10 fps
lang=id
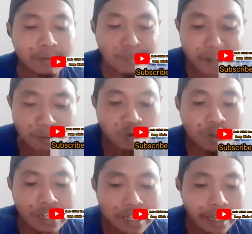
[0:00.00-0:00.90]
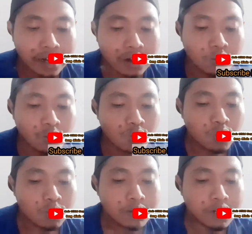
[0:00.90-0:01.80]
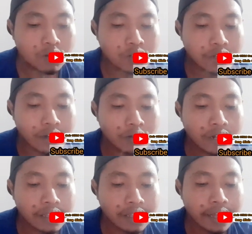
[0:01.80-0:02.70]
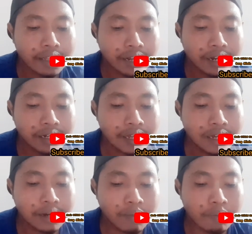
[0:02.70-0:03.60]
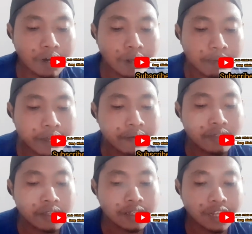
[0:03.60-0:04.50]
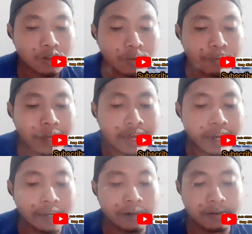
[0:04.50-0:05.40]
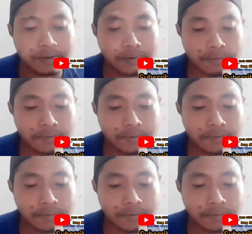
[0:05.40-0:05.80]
memungkinkan untuk meneruskan data antara dia dan beberapa stasiun pangkalan.